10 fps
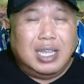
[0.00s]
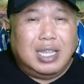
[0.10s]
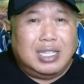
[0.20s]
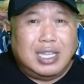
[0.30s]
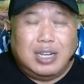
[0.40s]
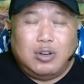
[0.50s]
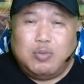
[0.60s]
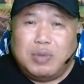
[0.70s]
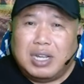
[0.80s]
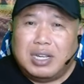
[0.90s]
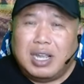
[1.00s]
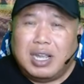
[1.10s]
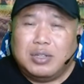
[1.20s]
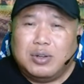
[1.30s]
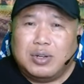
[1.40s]
dari rumah ke
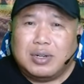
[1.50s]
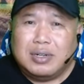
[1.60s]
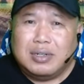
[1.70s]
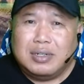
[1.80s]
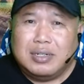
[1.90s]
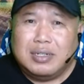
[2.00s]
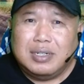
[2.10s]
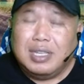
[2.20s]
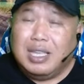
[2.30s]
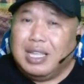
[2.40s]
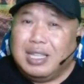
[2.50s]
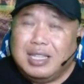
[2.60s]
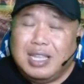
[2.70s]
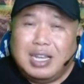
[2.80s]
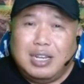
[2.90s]
kantor, dari